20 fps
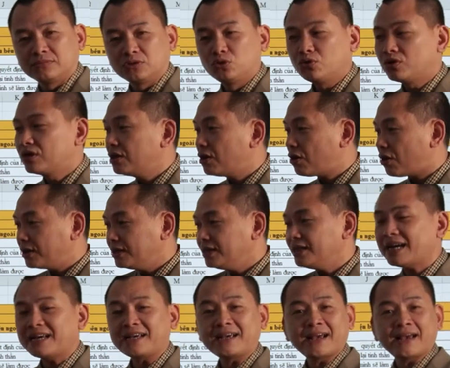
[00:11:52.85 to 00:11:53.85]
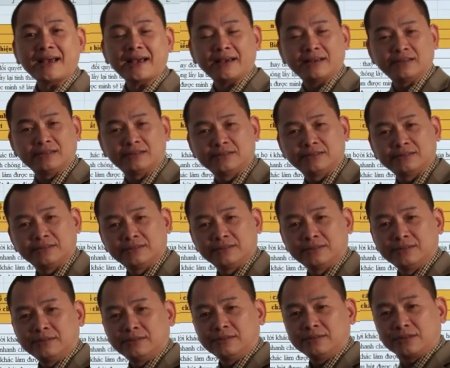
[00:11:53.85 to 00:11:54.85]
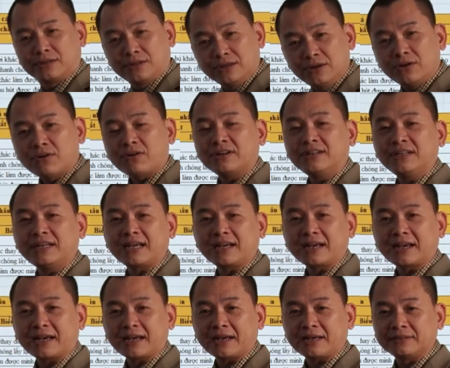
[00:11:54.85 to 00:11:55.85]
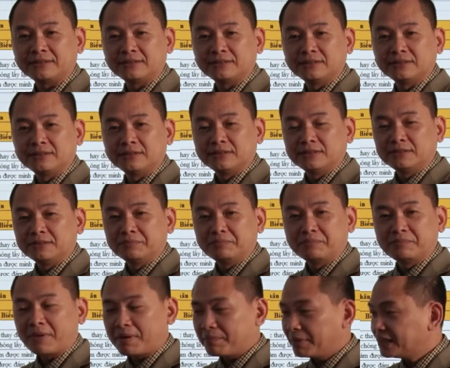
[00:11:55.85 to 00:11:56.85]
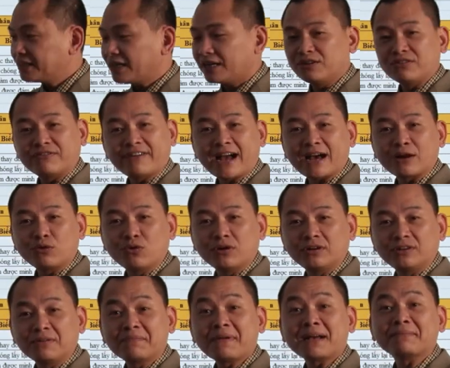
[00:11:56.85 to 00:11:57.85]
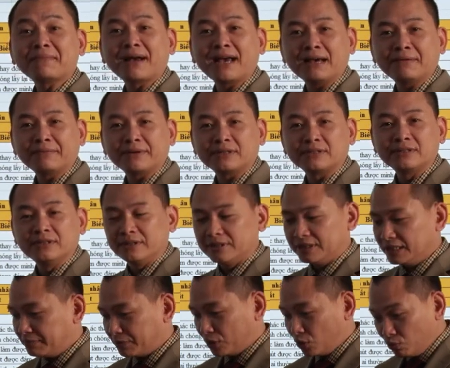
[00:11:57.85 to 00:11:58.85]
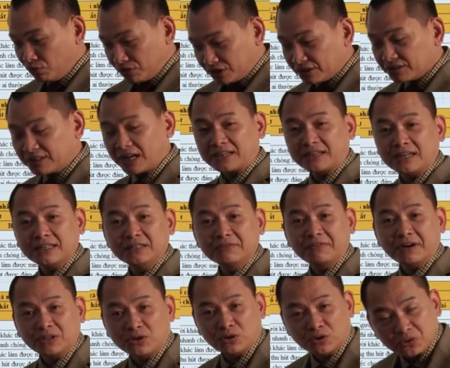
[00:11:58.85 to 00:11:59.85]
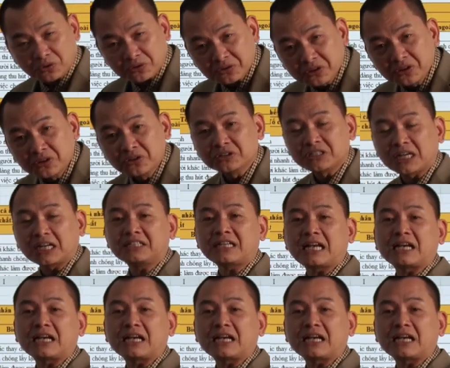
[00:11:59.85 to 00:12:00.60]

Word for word: Chú cứ nói đi anh nghe, cứ nói đi anh nghe. Mà mất dạy nó vả luôn, nó mạnh mẽ mà. Nhưng mà đúng sự thật là như vậy, nó sẵn